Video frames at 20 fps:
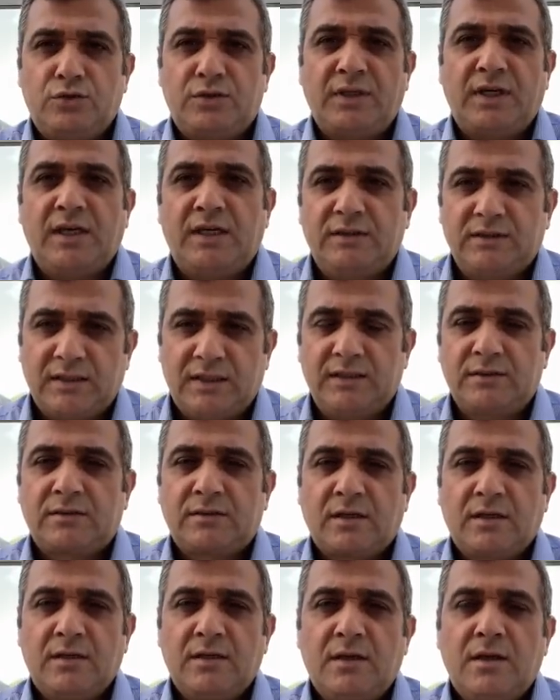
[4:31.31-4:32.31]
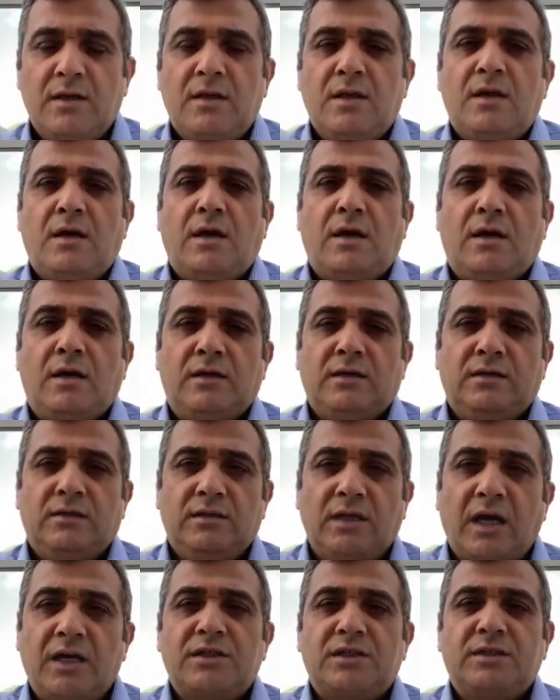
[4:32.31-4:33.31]
Öte yandan e,
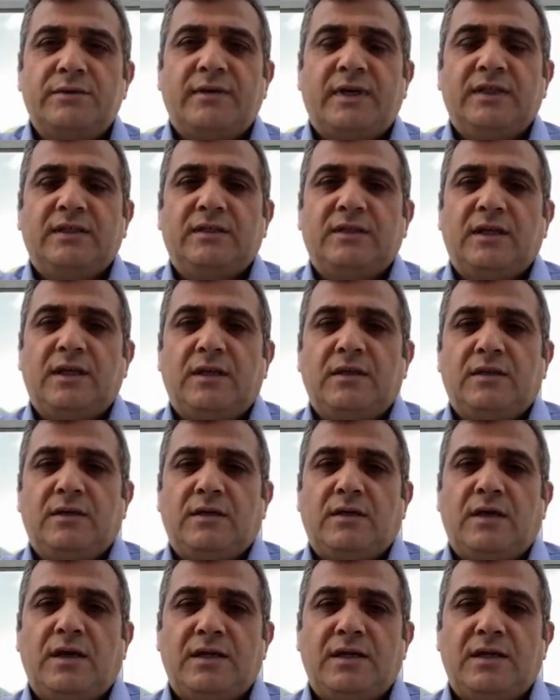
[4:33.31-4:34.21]
Nahçıvan'da